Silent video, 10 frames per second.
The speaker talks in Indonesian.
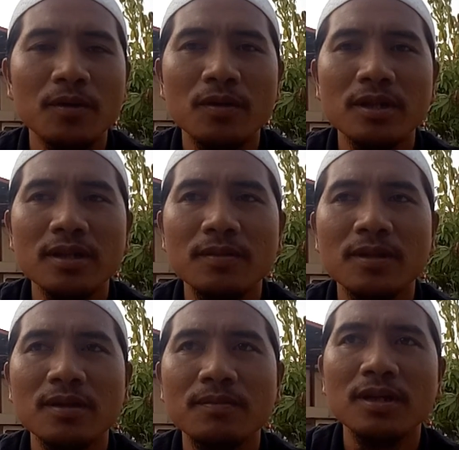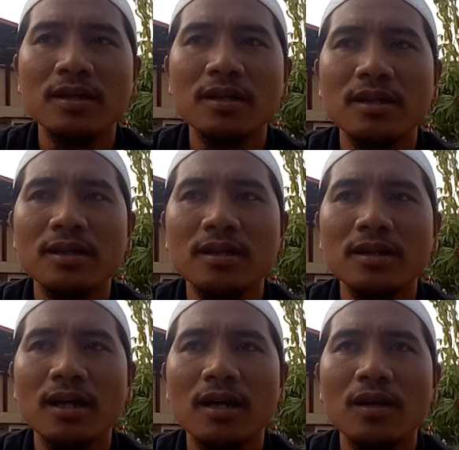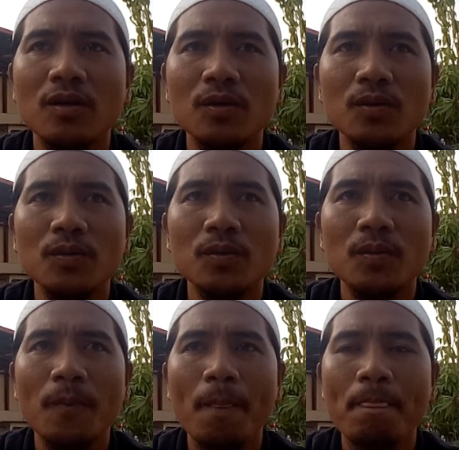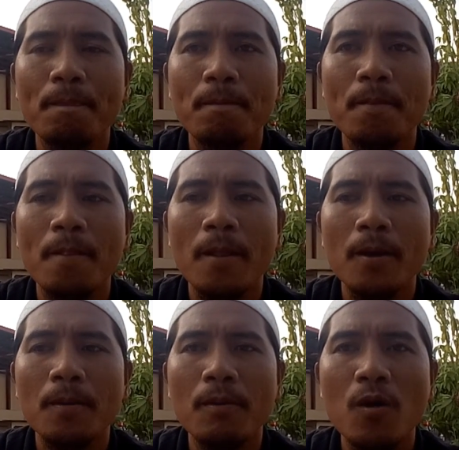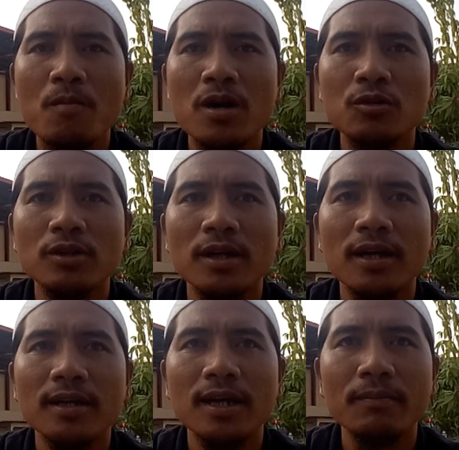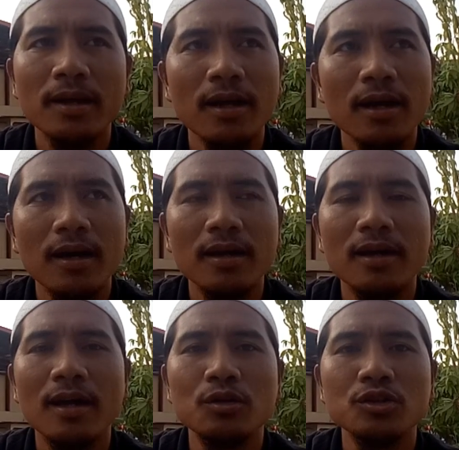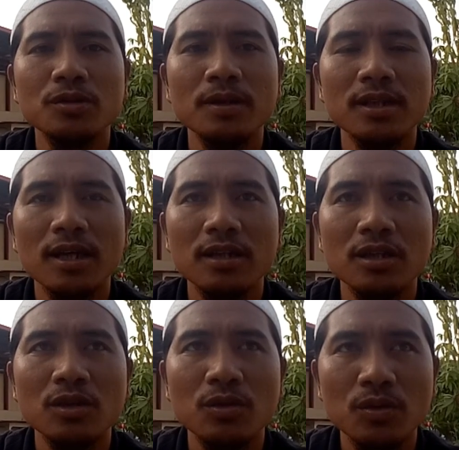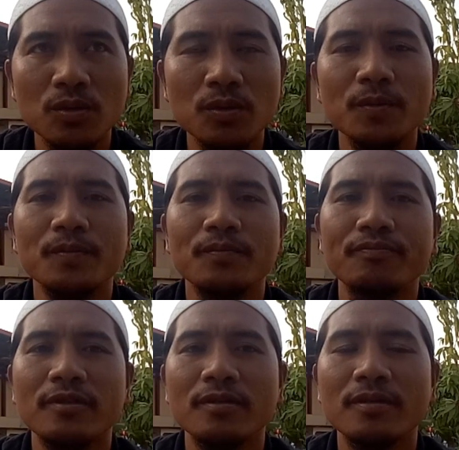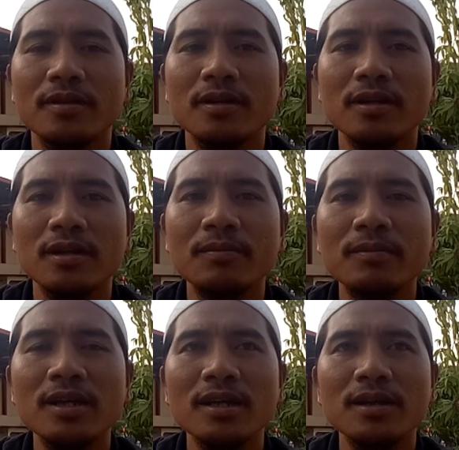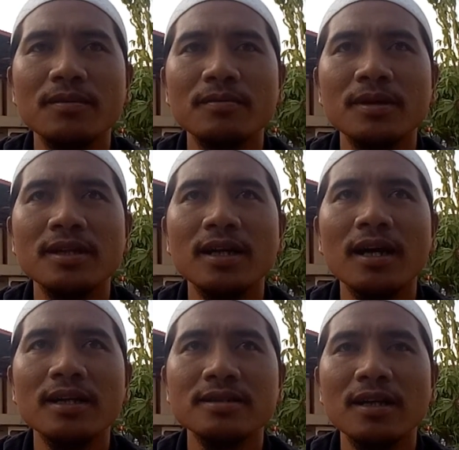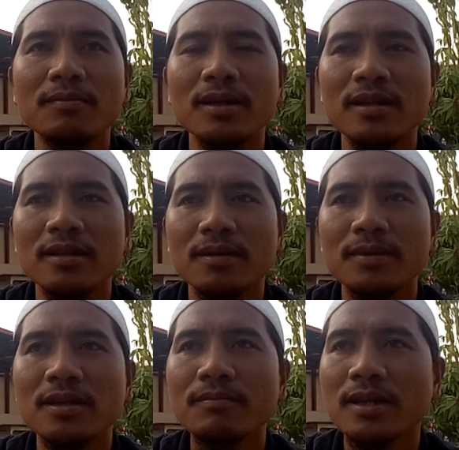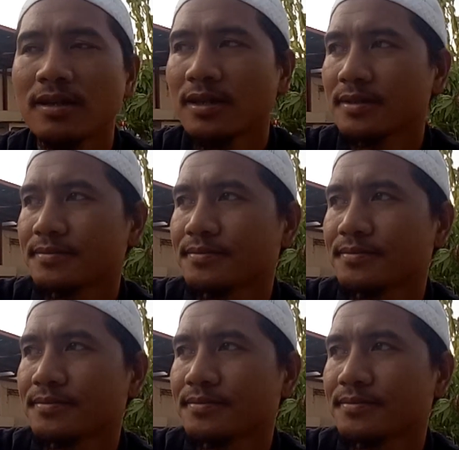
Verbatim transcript: pokoknya teman-teman kalau mau menggunakan kamera harus minta izin dulu demi menjaga keselamatan teman-teman ya